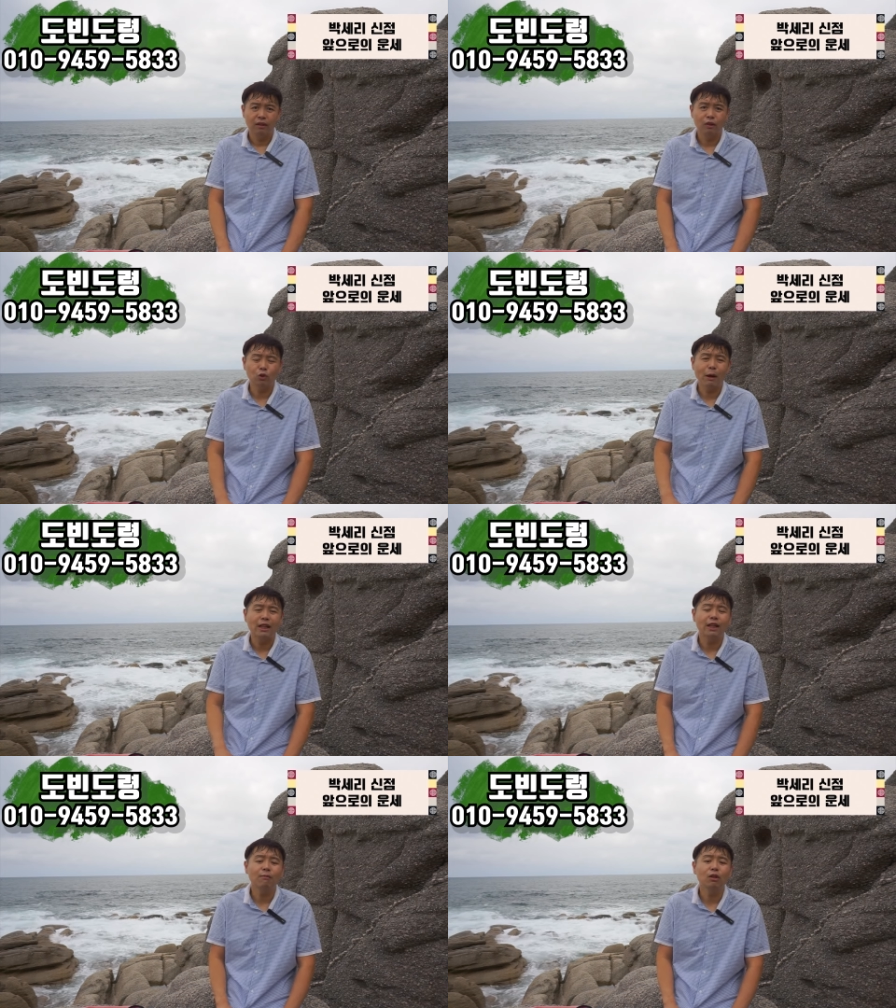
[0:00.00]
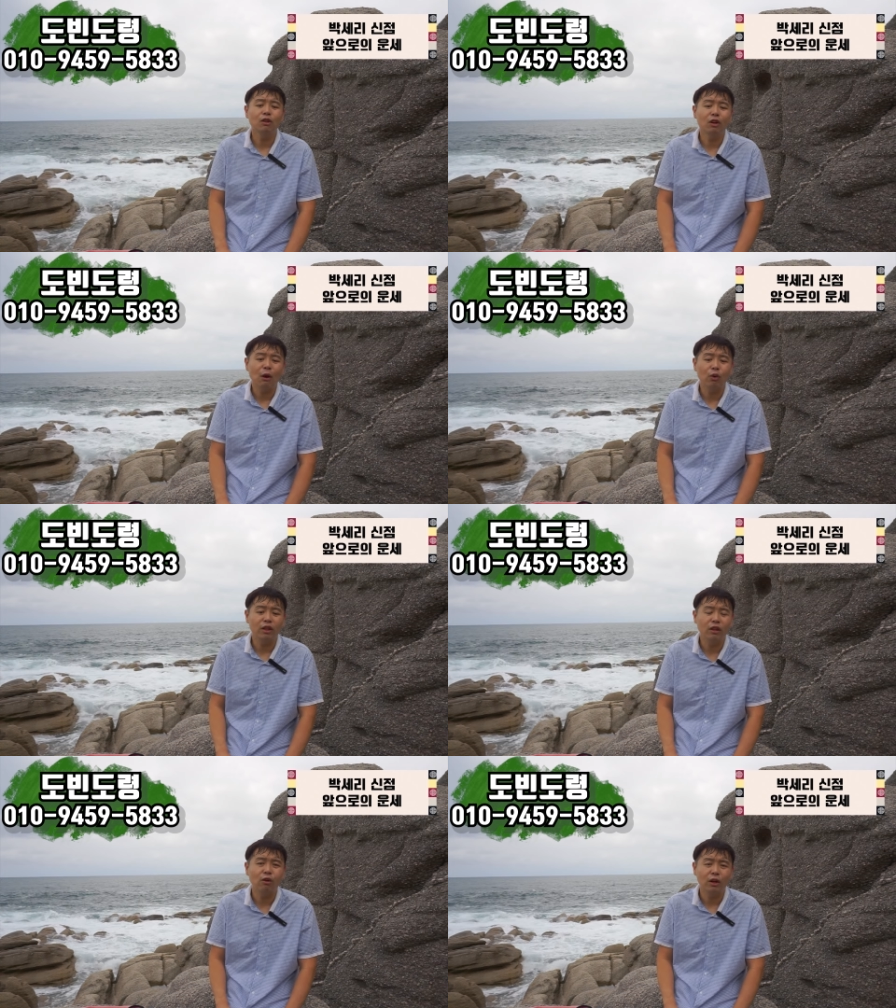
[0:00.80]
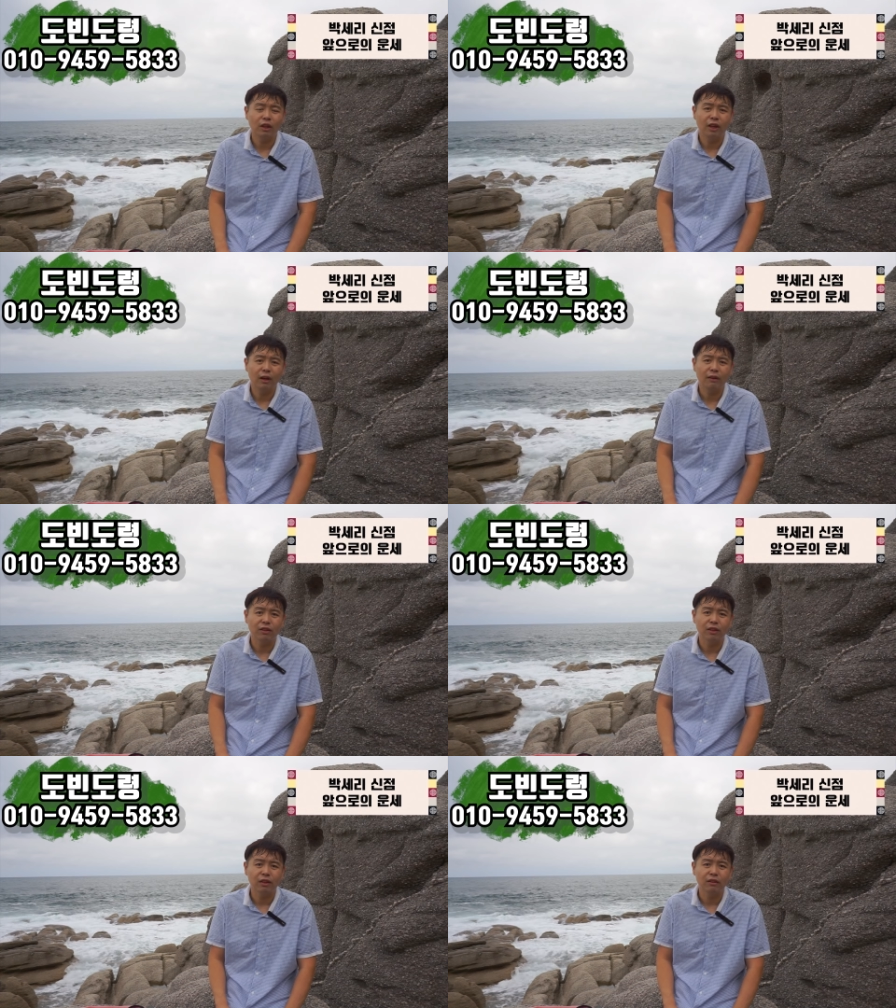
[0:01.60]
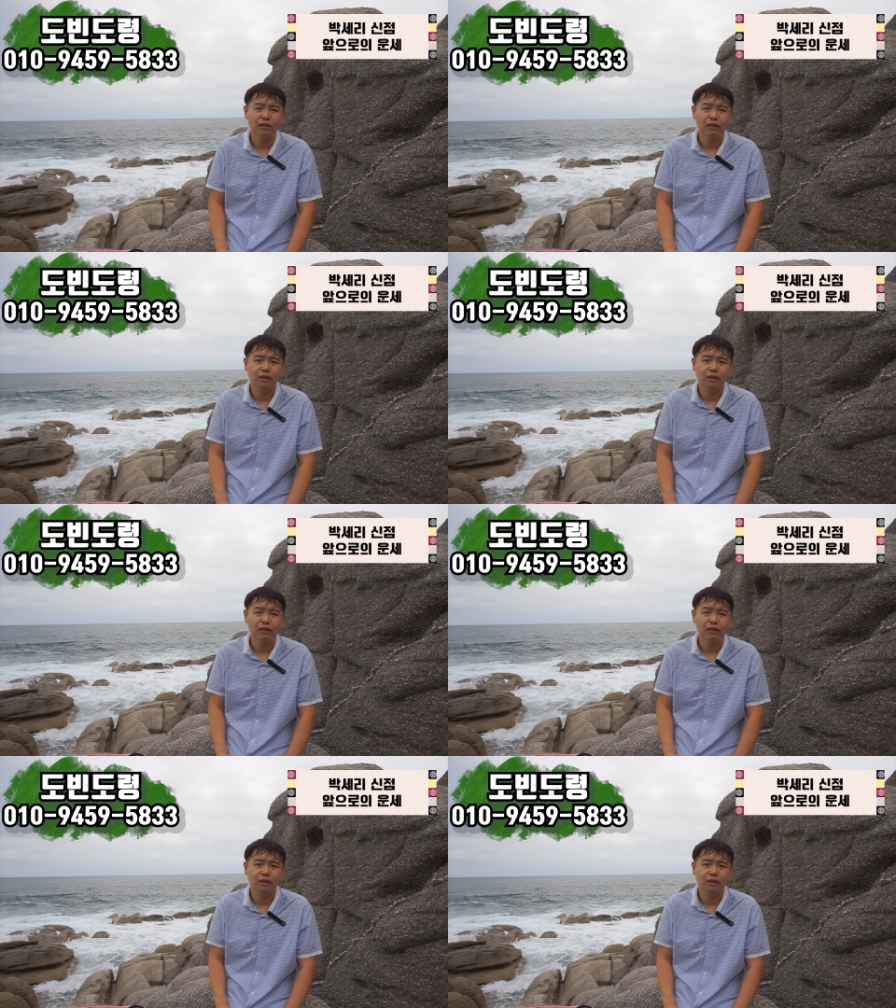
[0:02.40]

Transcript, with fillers: 그래서 좀 많이 힘들어하고 있는 것 같아 내가 봤을 때는